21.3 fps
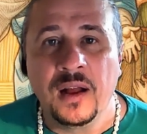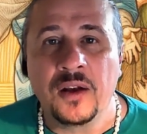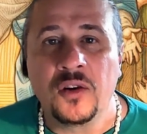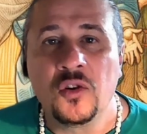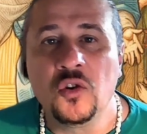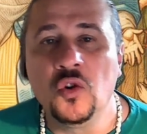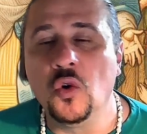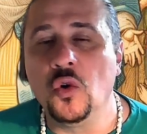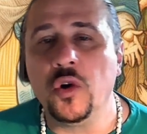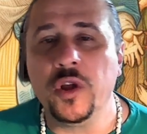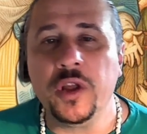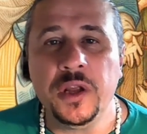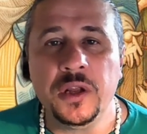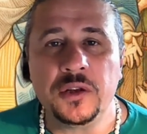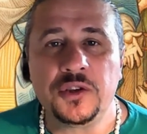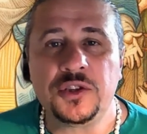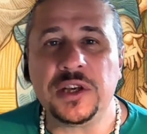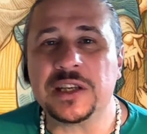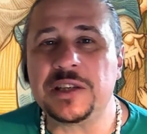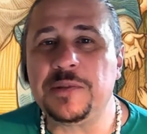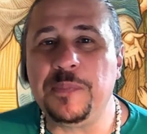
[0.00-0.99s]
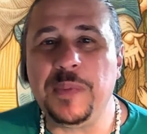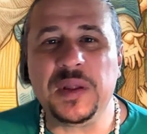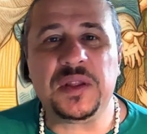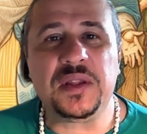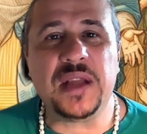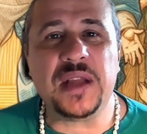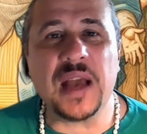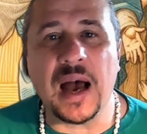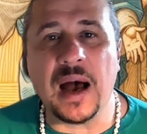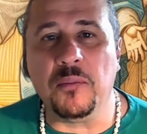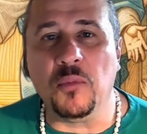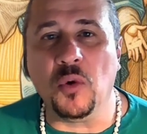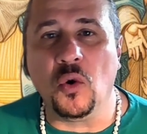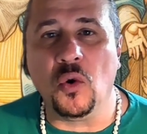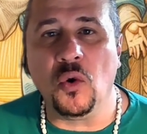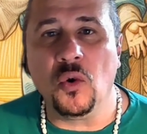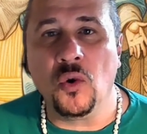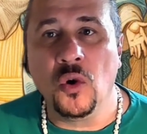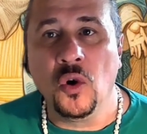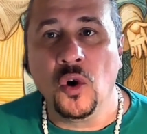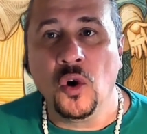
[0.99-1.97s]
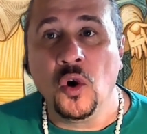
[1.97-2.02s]
noi ci
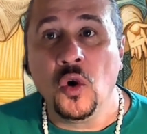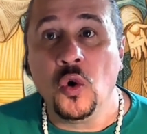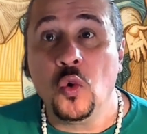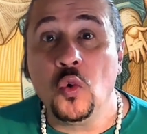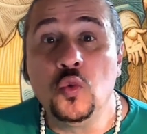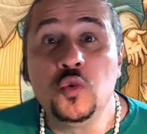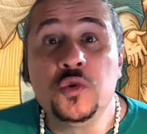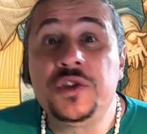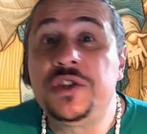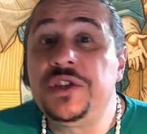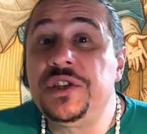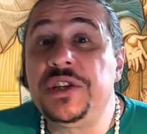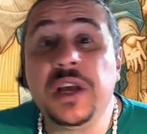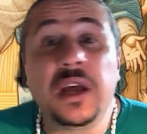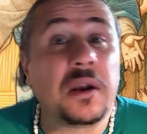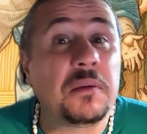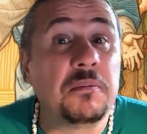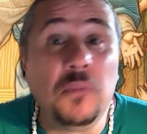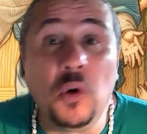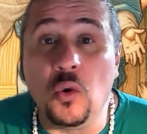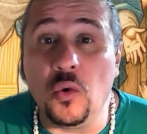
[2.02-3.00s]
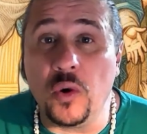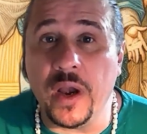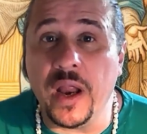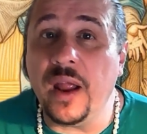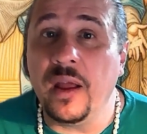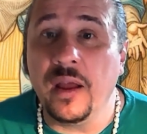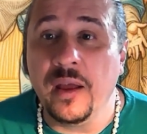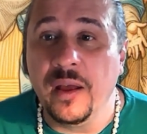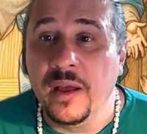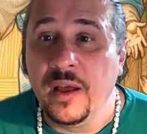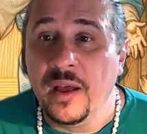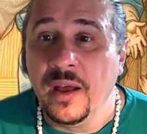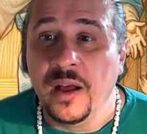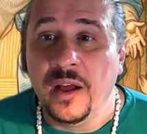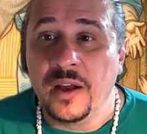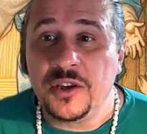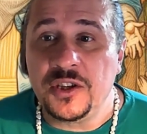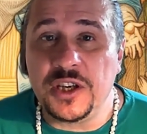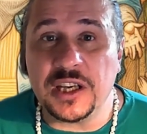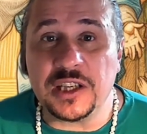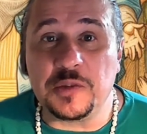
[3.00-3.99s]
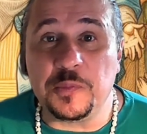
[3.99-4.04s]
aspettiamo un sermone,
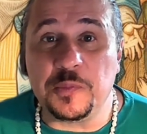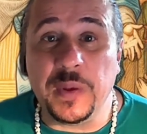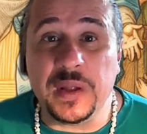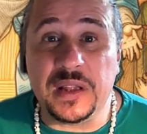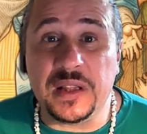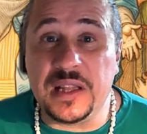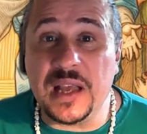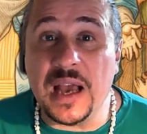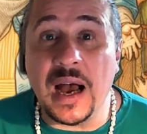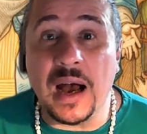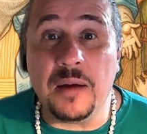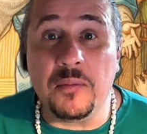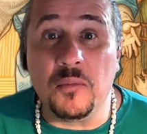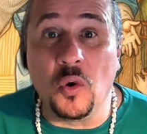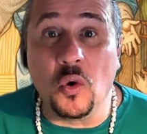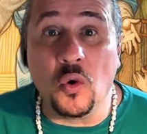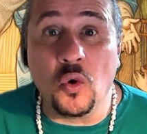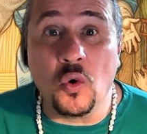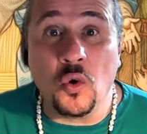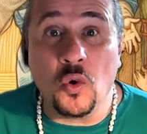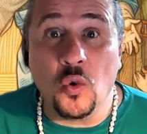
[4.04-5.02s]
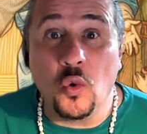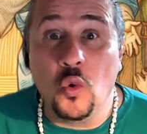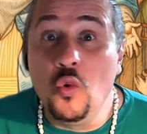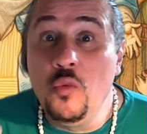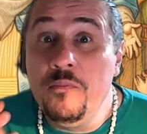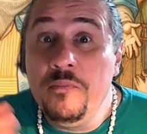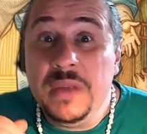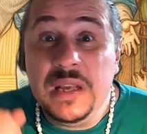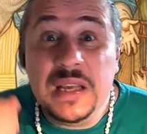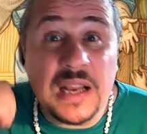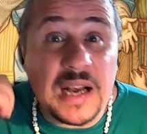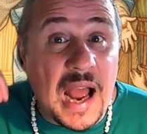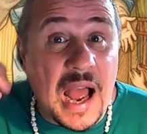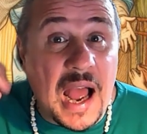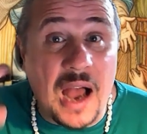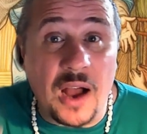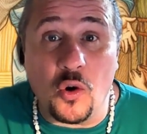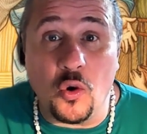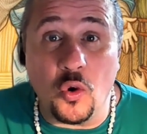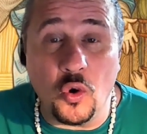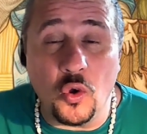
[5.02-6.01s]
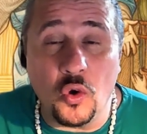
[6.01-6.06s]
ci aspettiamo un
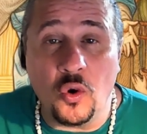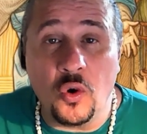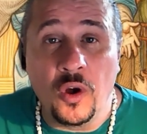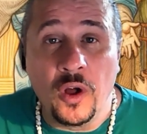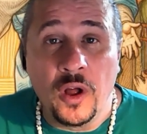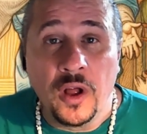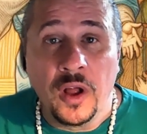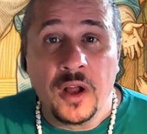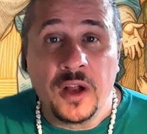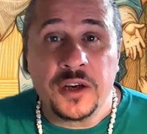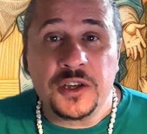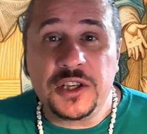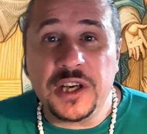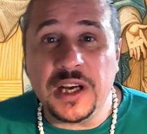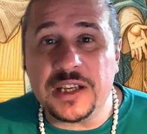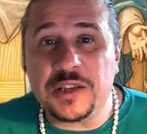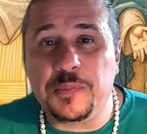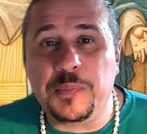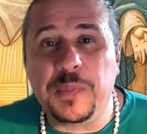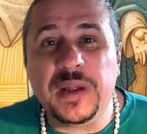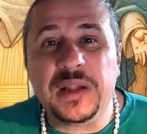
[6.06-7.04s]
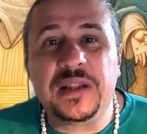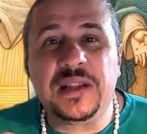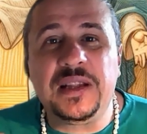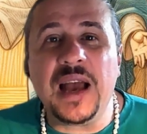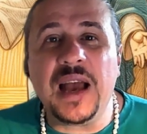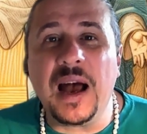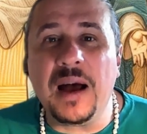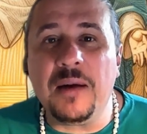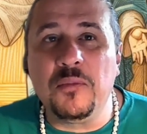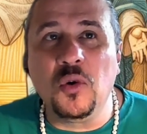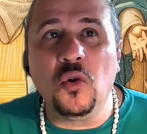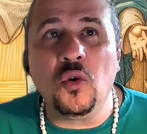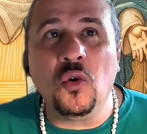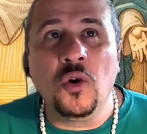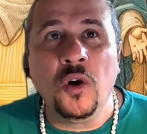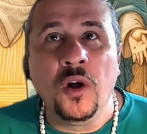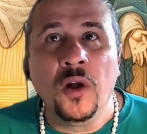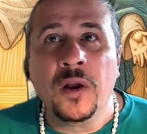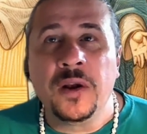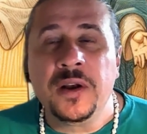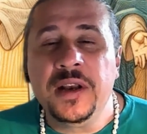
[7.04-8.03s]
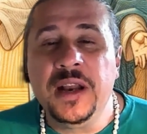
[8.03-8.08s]
miracolo, ci aspettiamo
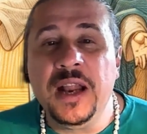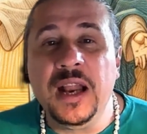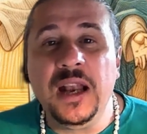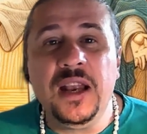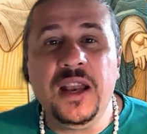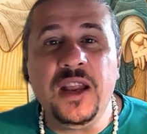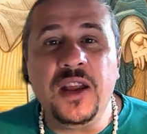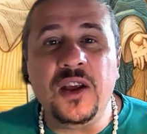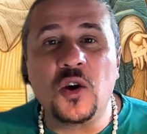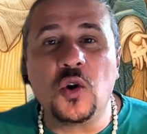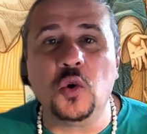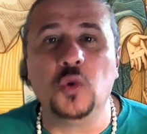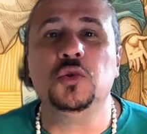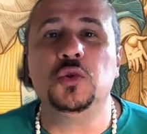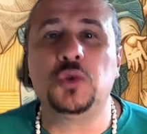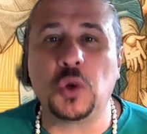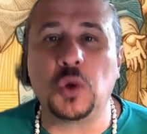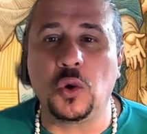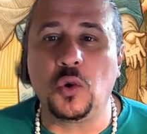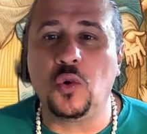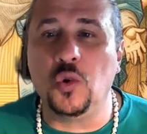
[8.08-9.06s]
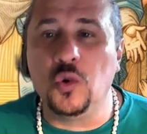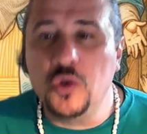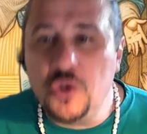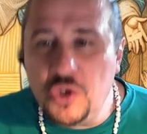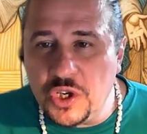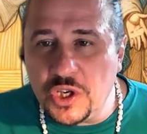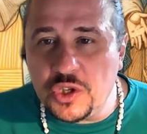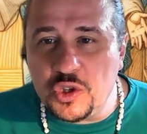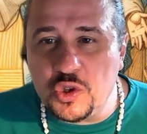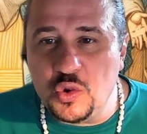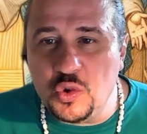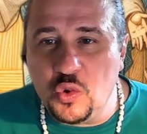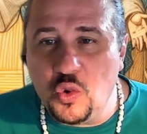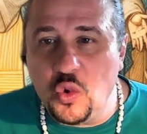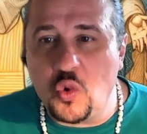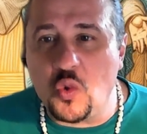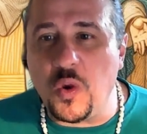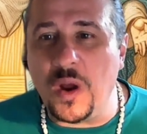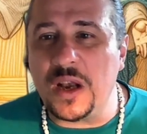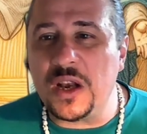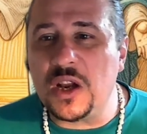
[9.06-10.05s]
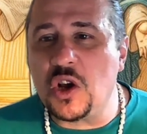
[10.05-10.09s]
nell'incontro con Gesù
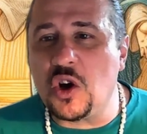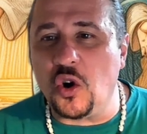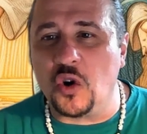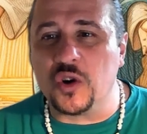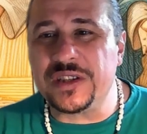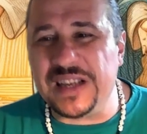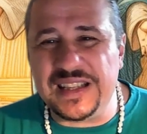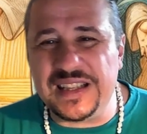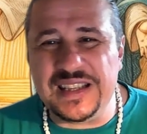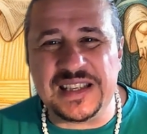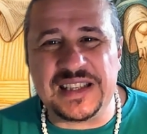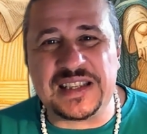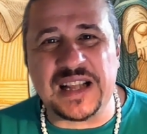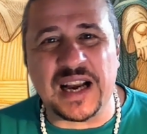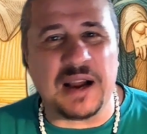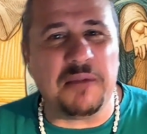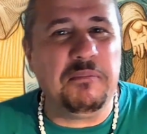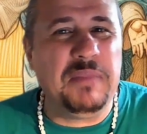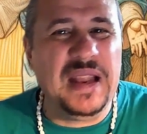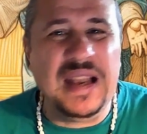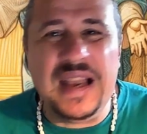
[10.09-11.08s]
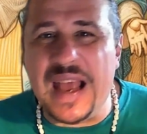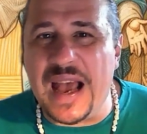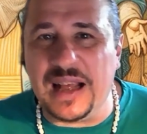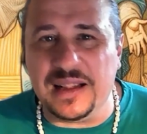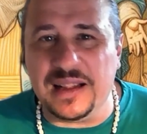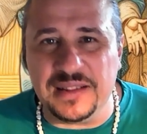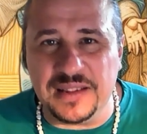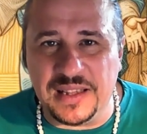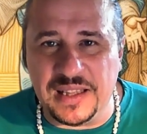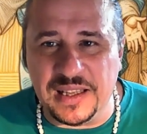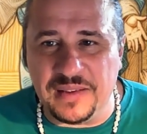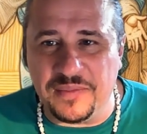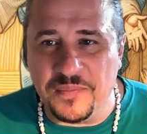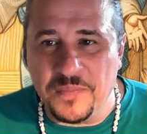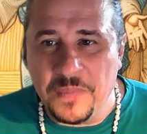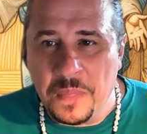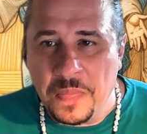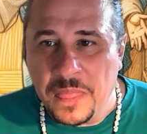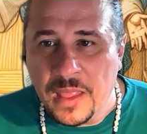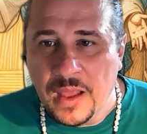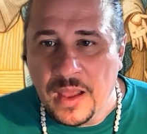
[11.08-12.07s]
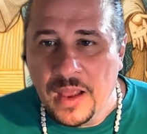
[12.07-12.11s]
qualcosa di strabiliante,
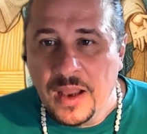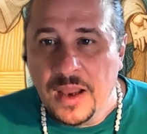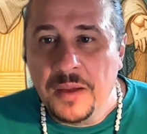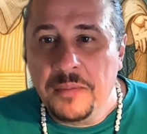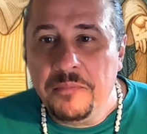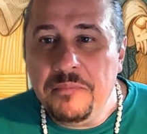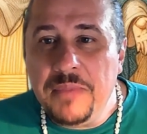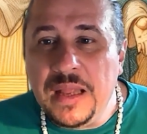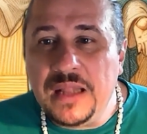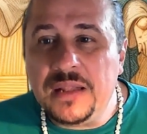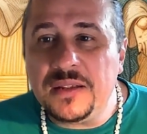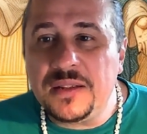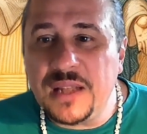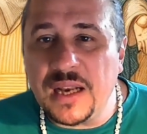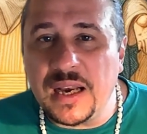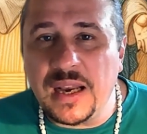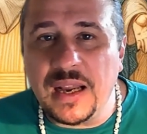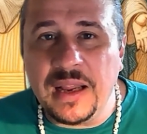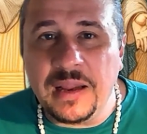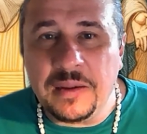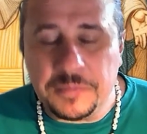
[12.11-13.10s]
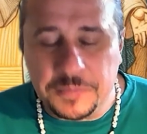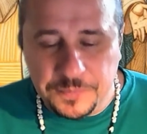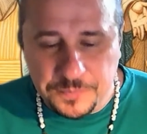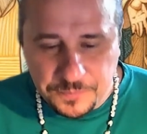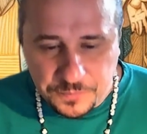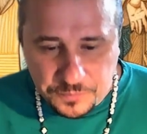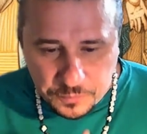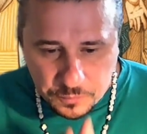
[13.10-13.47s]
mentre